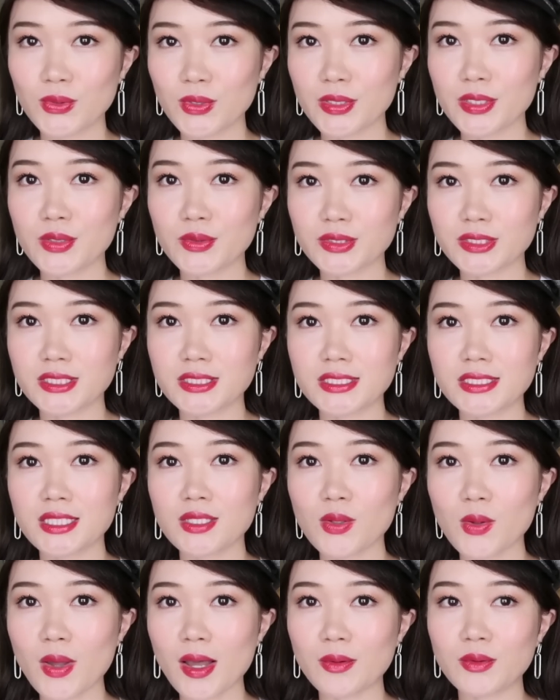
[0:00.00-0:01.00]
如果有时间
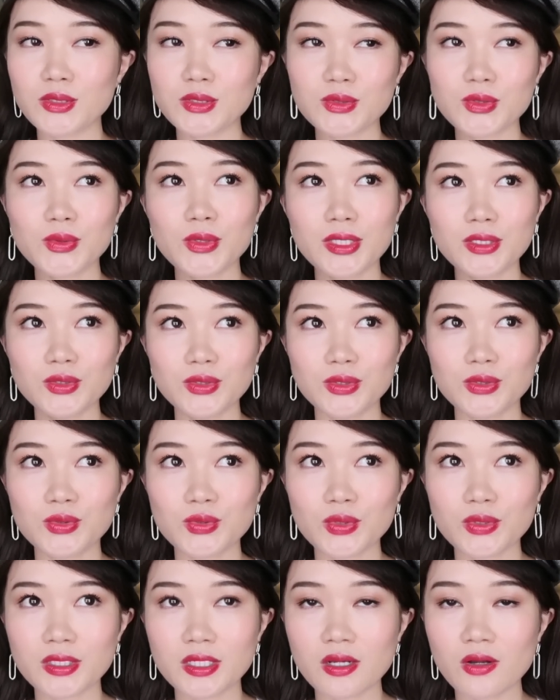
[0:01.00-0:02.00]
的话，我就会去
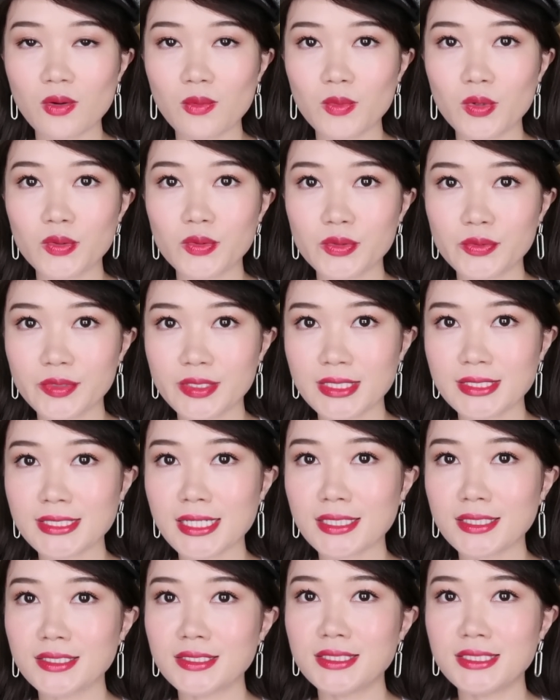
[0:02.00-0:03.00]
做那个 Omo
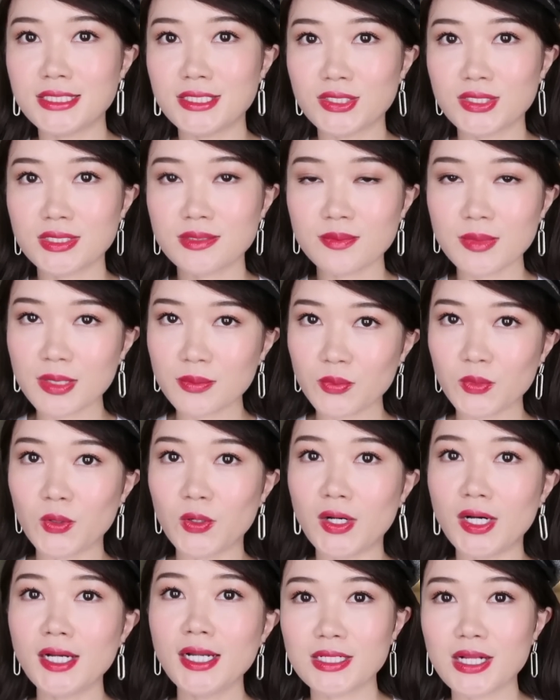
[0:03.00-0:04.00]
Riva 的紧致面
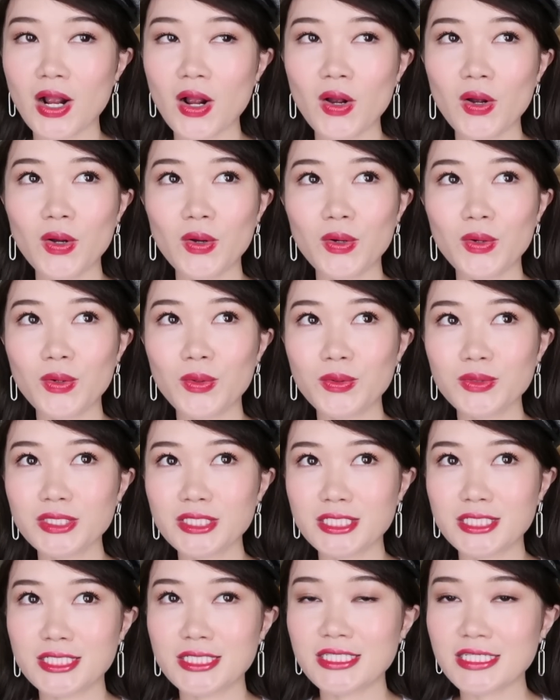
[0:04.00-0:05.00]
膜。然后
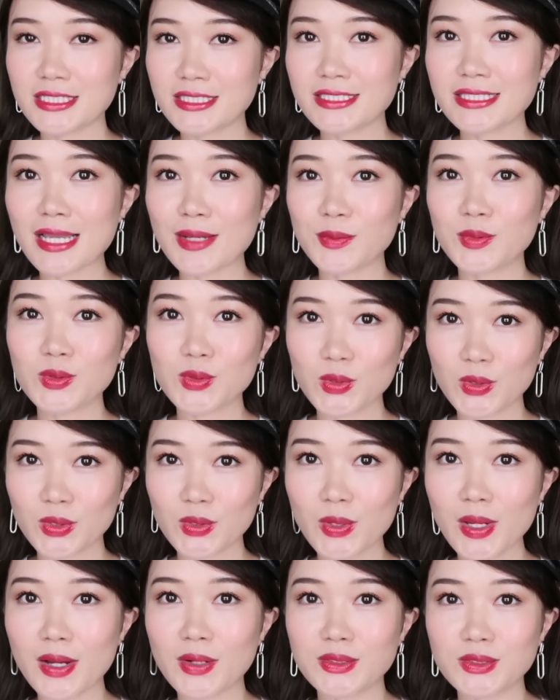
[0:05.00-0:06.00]
时间再不多
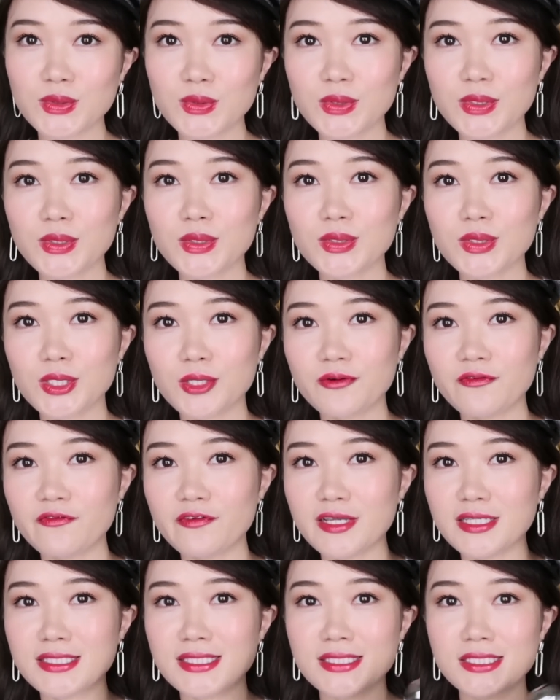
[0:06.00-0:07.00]
的话，我就会用 New
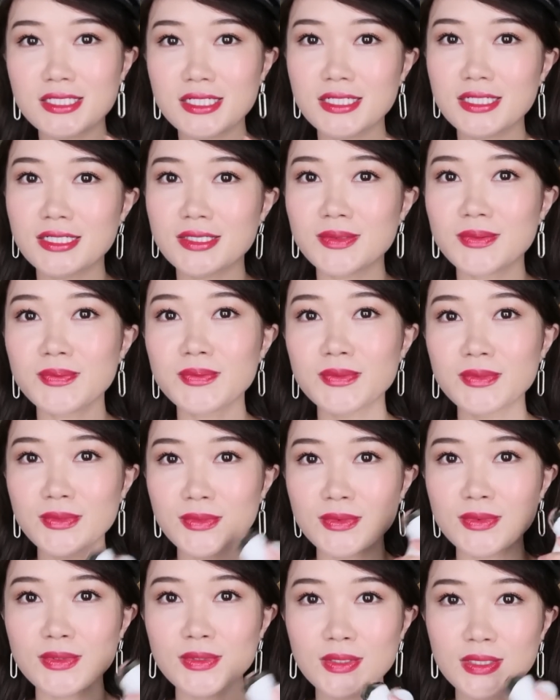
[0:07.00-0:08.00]
Face 这个
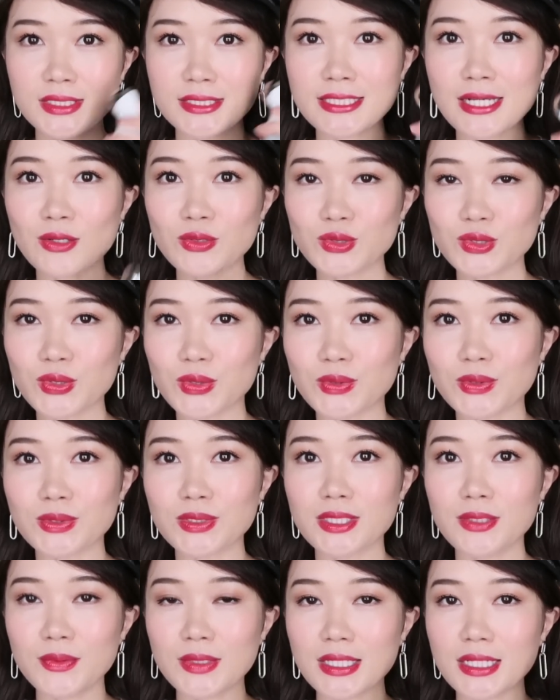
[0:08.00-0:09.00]
消肿，
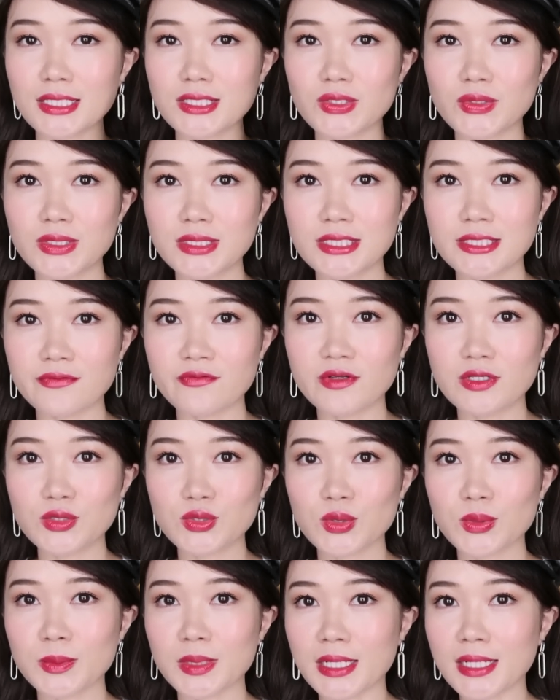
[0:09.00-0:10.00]
因为它只有几分
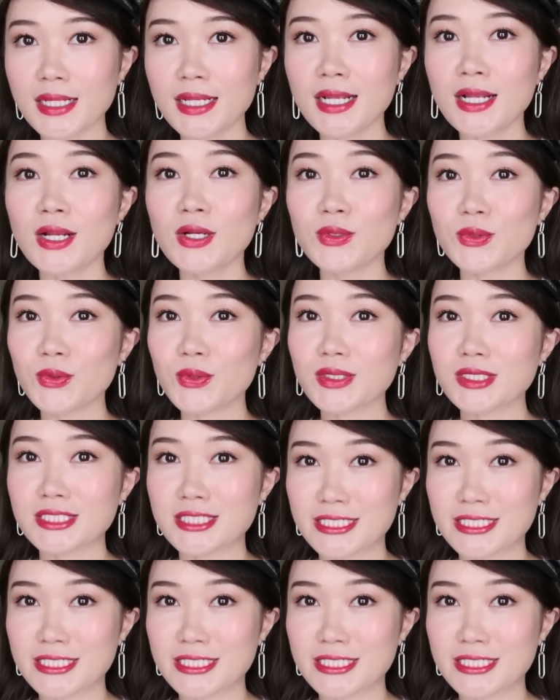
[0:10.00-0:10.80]
钟嘛。如果